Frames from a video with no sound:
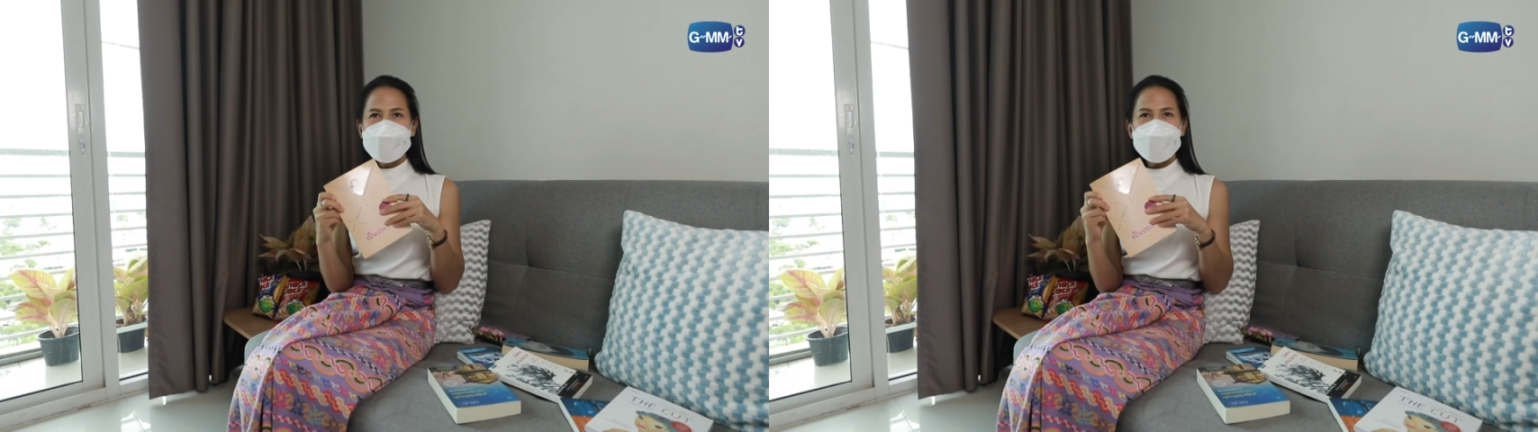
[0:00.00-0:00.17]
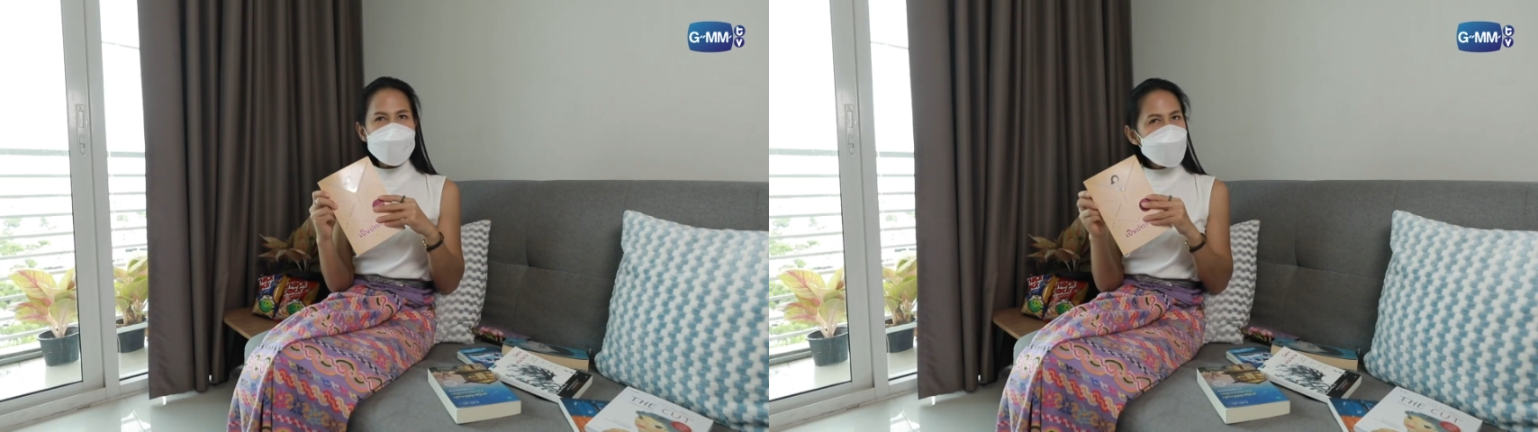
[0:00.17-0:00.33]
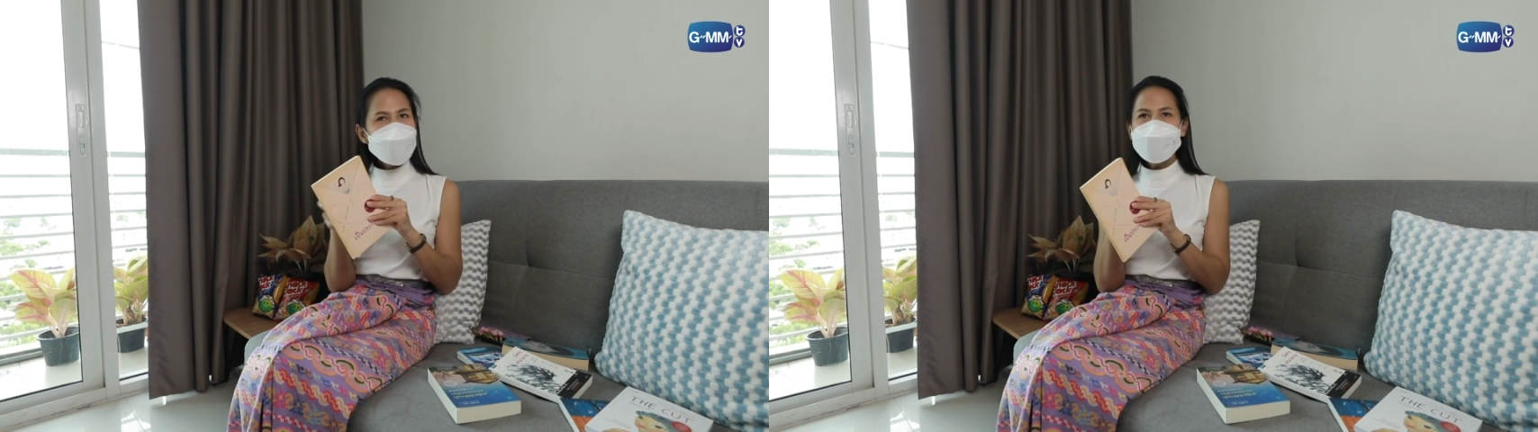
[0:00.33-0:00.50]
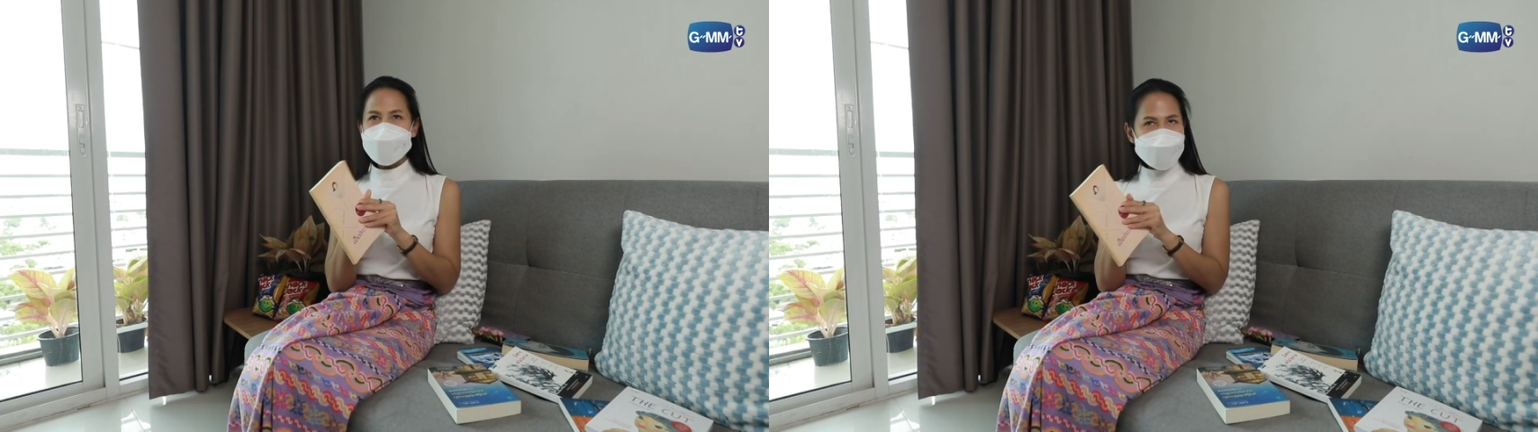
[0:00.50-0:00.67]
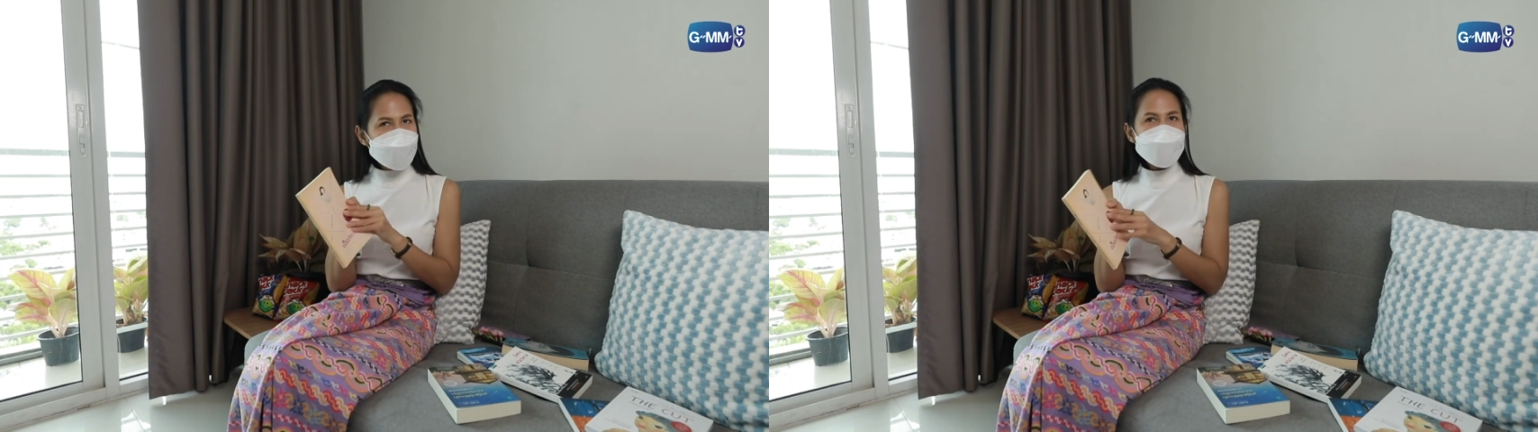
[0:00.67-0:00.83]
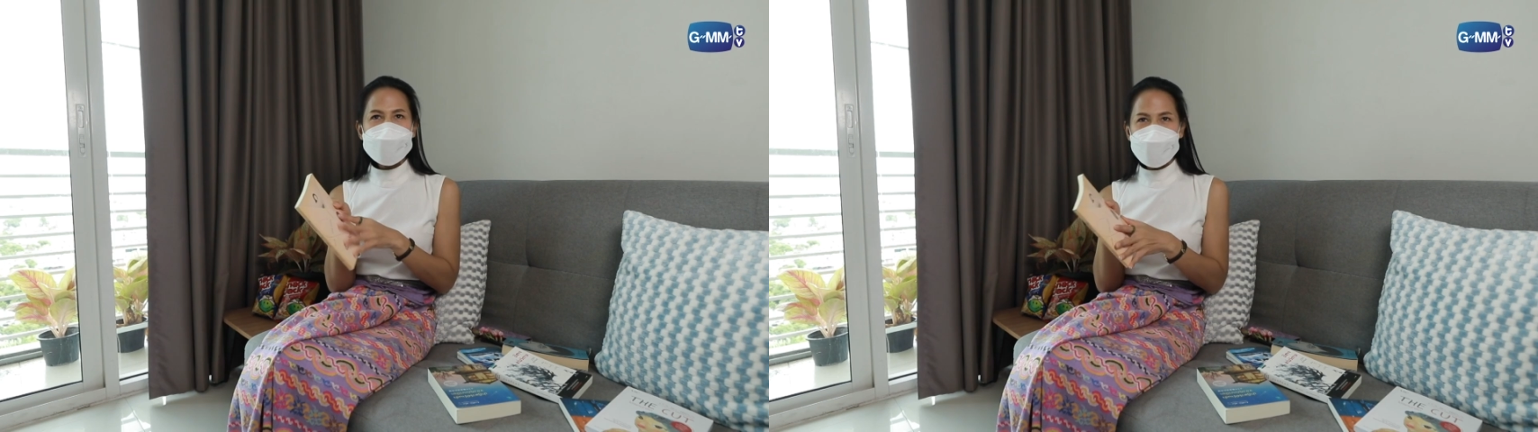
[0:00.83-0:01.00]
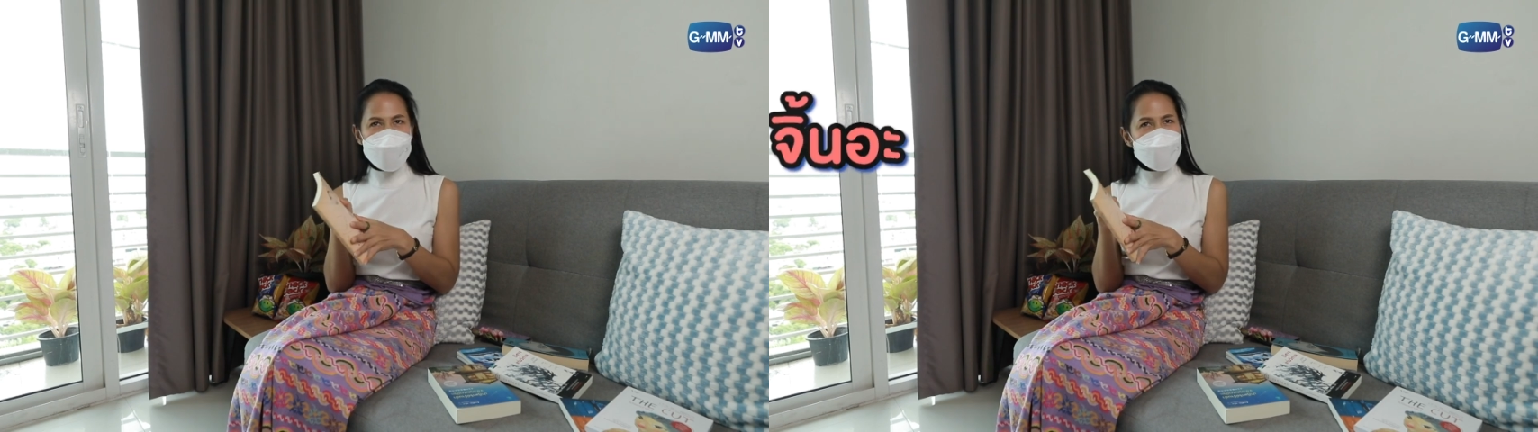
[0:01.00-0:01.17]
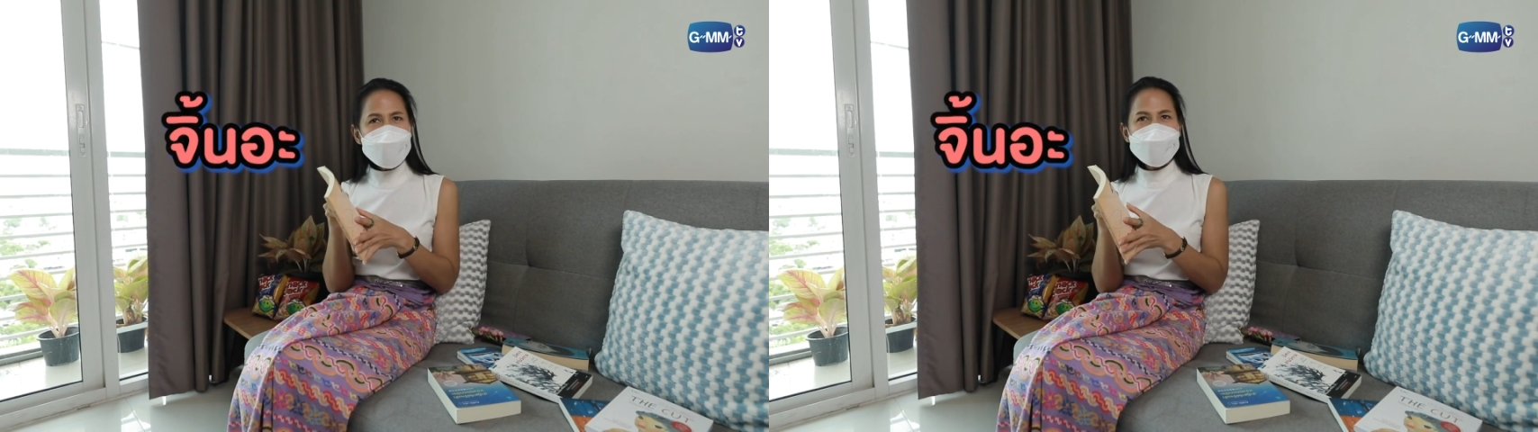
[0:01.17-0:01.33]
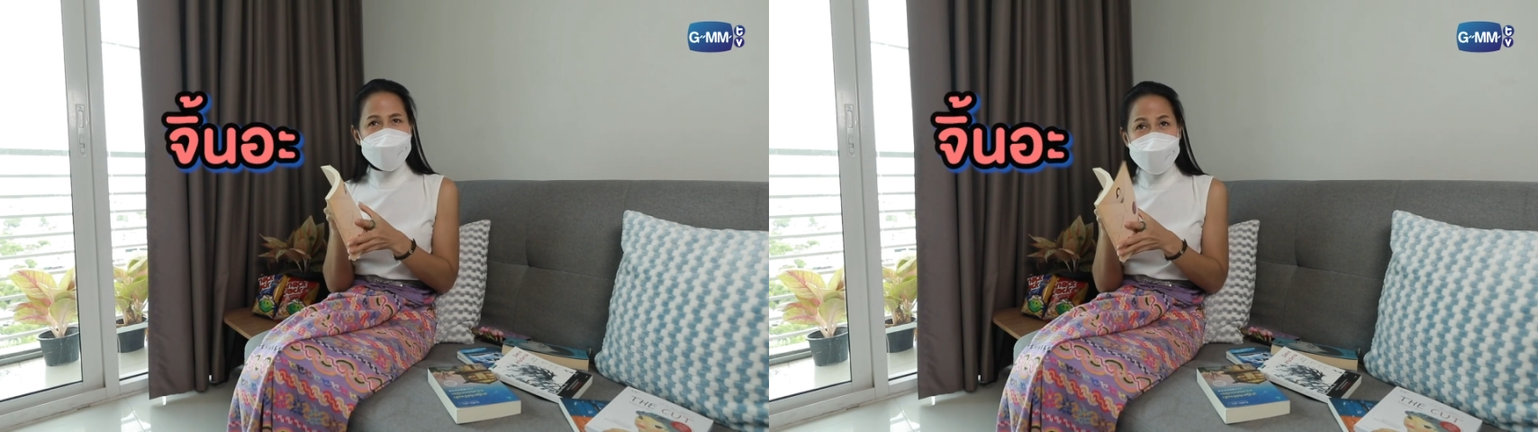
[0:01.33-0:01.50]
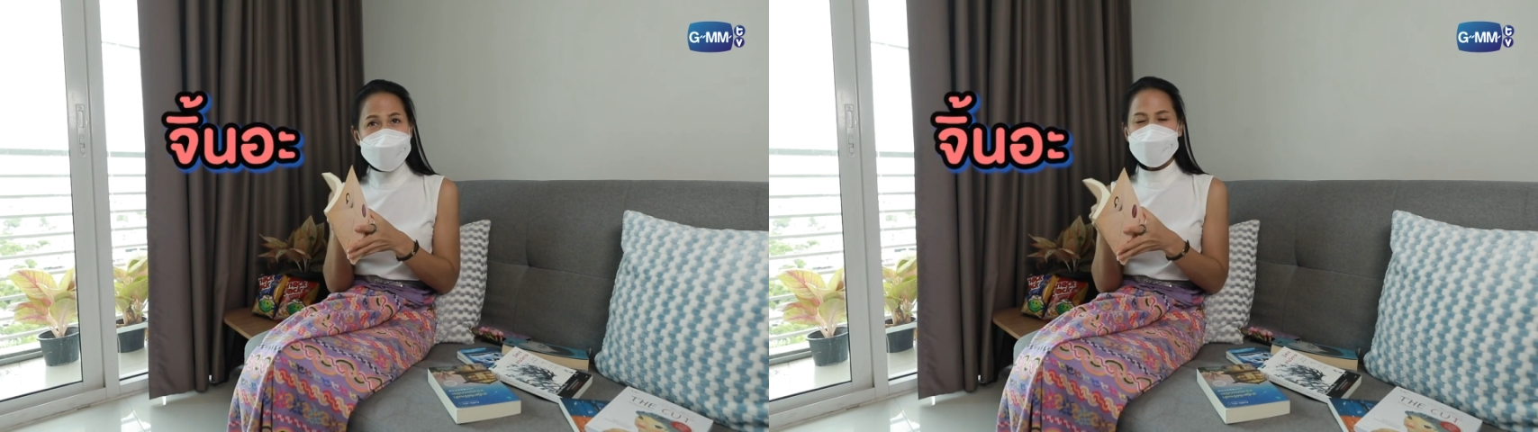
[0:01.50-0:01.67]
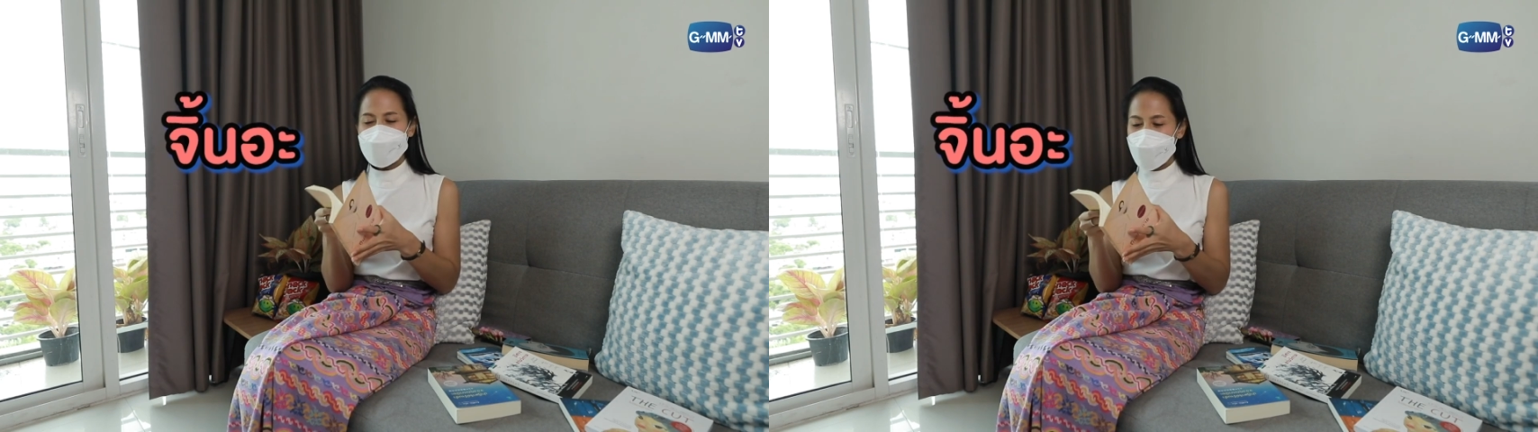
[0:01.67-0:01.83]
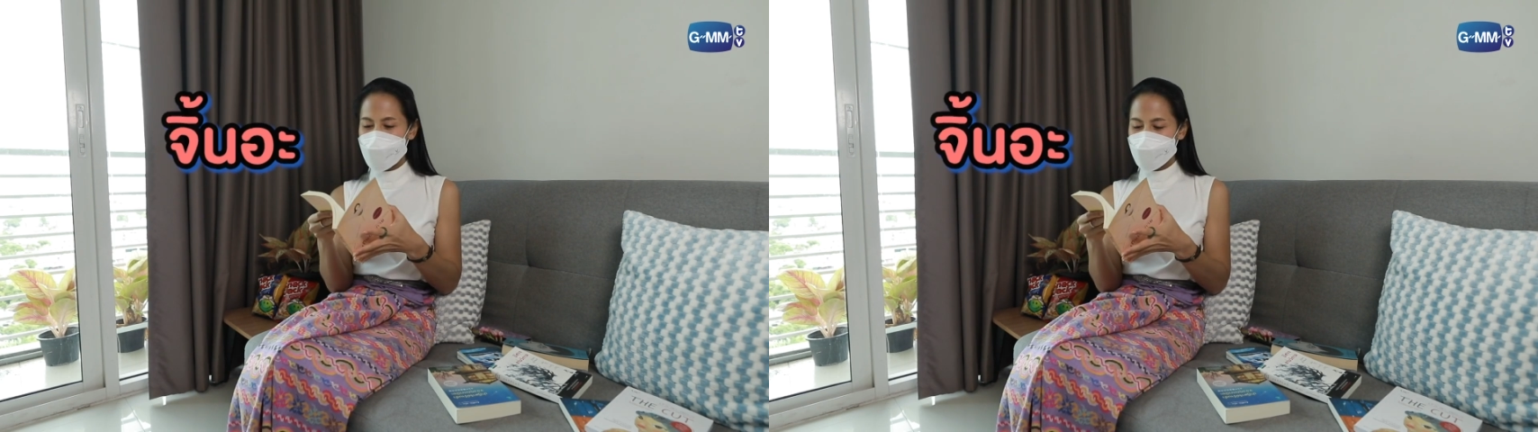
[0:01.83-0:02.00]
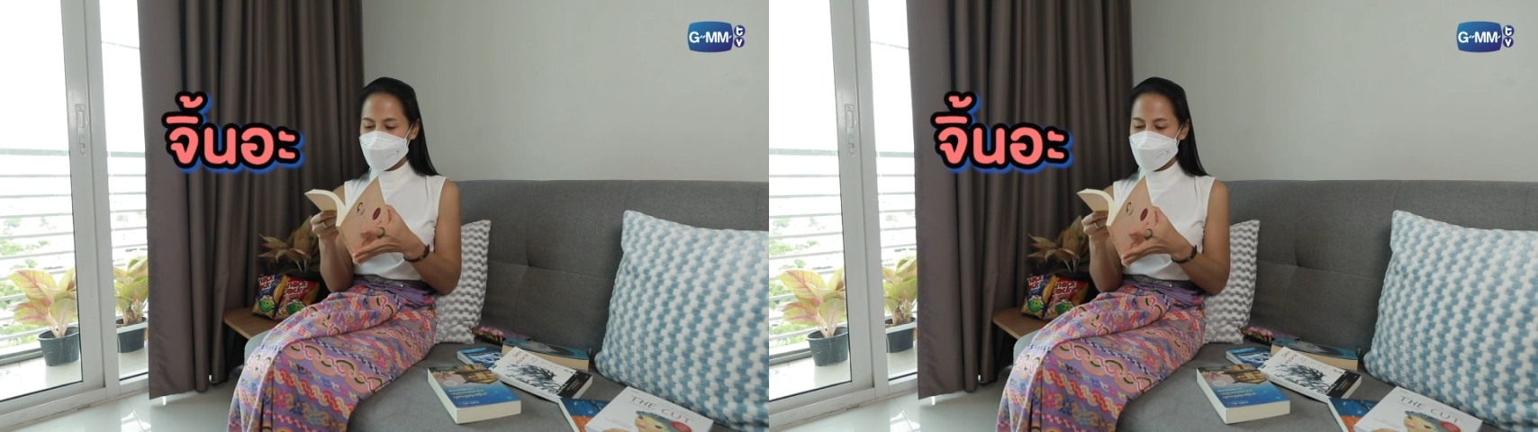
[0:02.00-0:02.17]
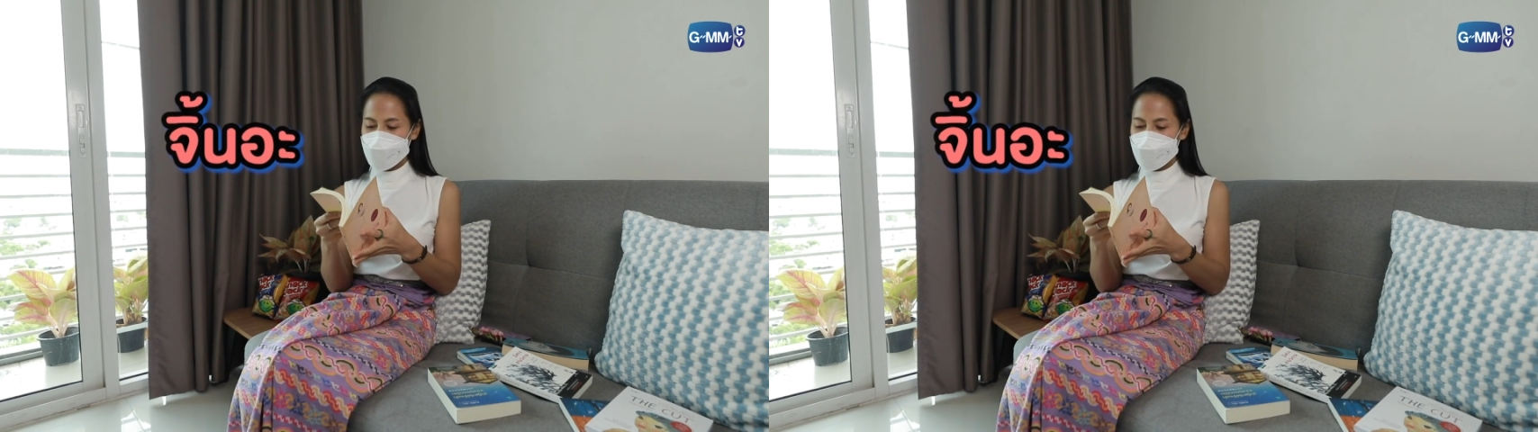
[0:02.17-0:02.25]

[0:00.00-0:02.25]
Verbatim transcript: มันมาก่อนการมากมันดีมากเธ